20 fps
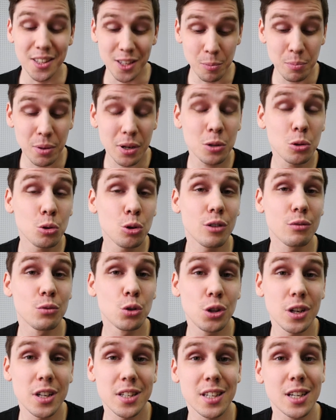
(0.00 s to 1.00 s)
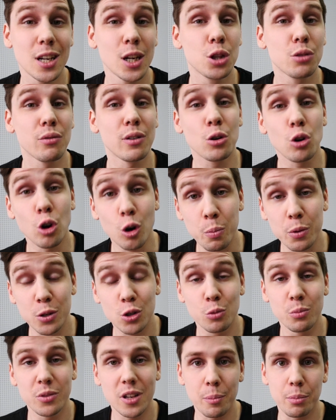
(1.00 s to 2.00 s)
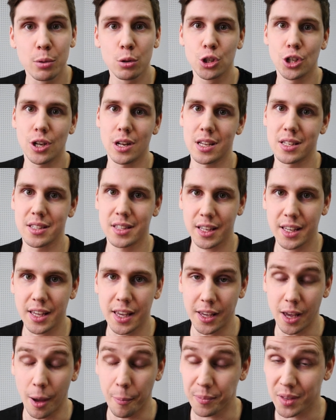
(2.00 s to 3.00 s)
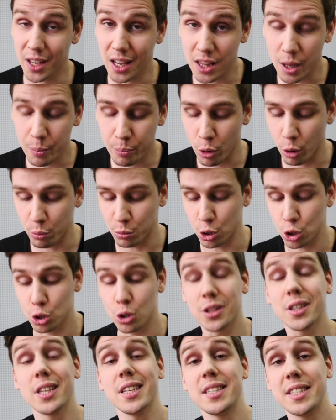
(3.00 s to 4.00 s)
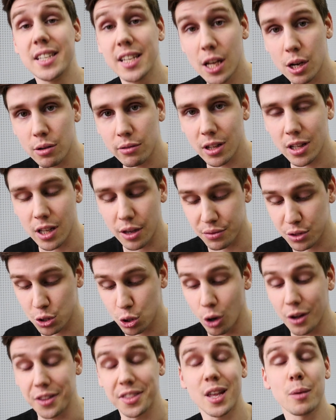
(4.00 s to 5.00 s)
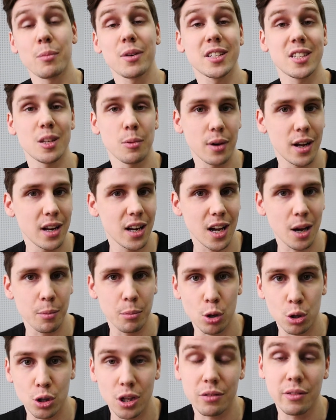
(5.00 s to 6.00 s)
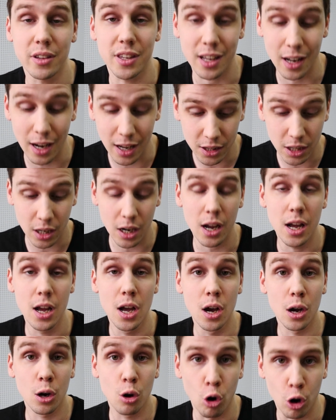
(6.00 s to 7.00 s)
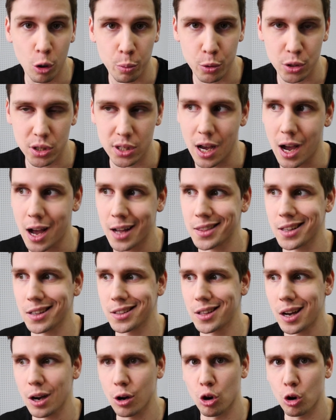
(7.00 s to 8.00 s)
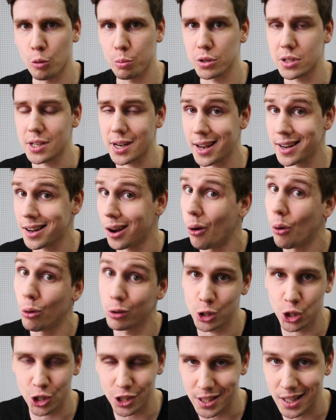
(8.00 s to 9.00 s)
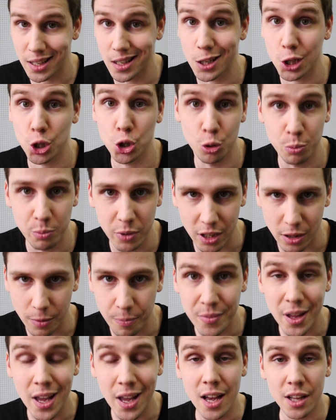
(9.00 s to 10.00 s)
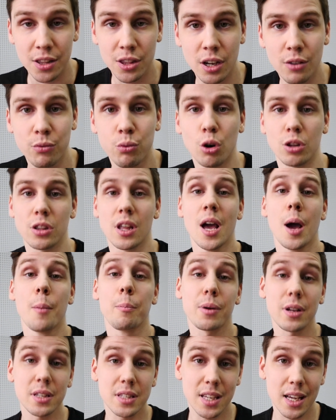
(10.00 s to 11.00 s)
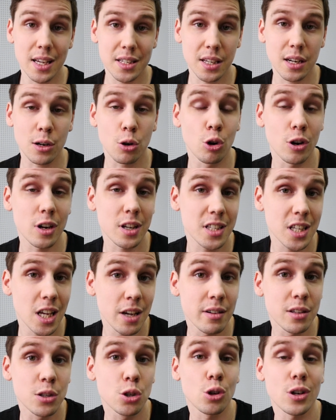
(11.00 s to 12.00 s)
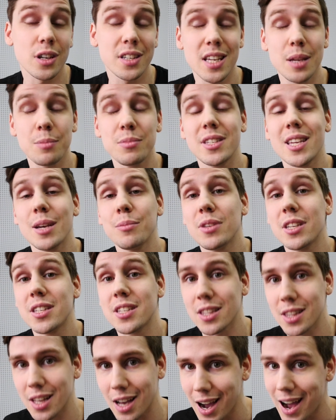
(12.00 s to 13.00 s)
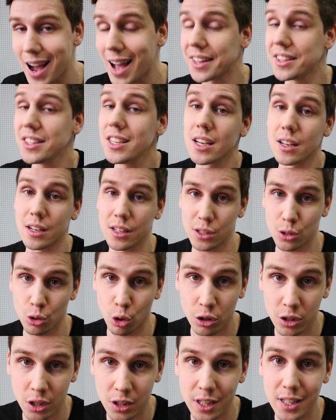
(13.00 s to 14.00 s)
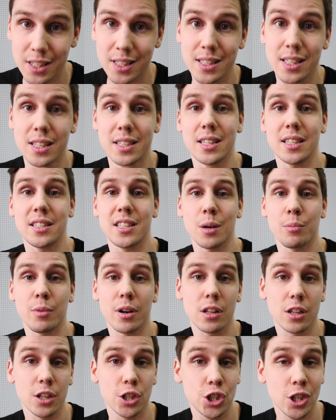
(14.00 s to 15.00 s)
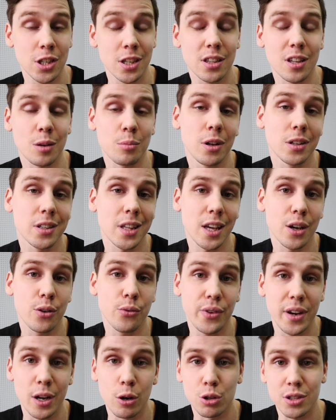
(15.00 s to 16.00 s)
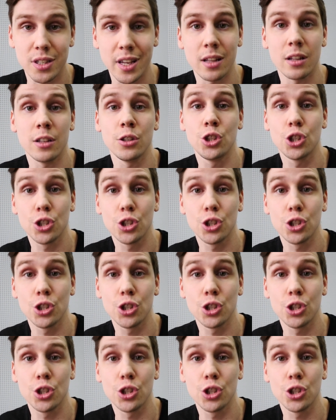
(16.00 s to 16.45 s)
Температуры внутри закрытого корпуса у меня получились такие. Я напомню, что тестировал я все на максимальных оборотах вентилятора корпуса, а тогда корпус реально очень сильно шумит. Так вот, Процессор Core i7 4770K, не разогнанный, с системой охлаждения Thermaltake Frio Silent